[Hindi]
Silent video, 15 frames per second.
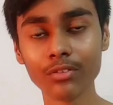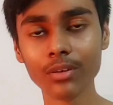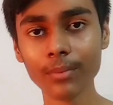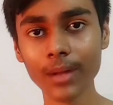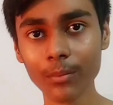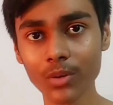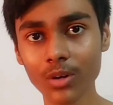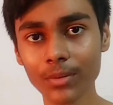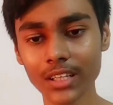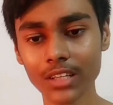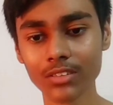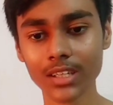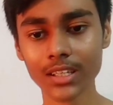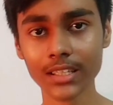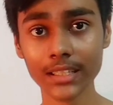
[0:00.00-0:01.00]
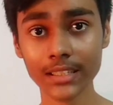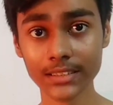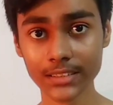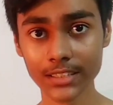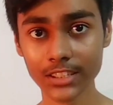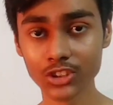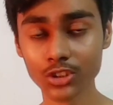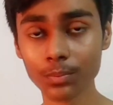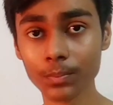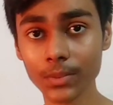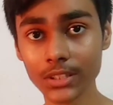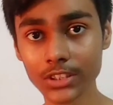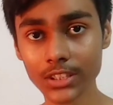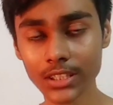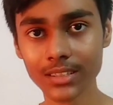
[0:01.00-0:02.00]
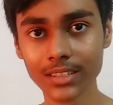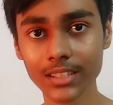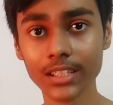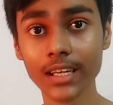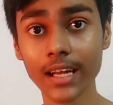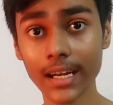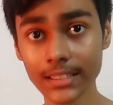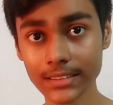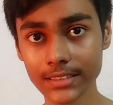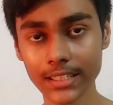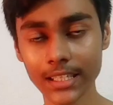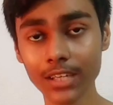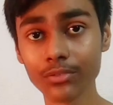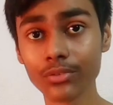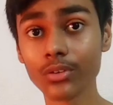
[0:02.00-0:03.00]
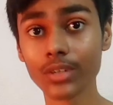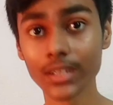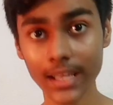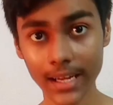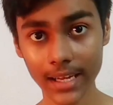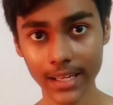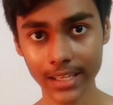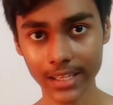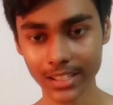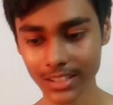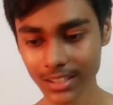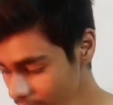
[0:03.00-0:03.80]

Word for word: अभी मैं आपको बताऊंगा कि इसके जो पीछे की राज है ना वो क्या है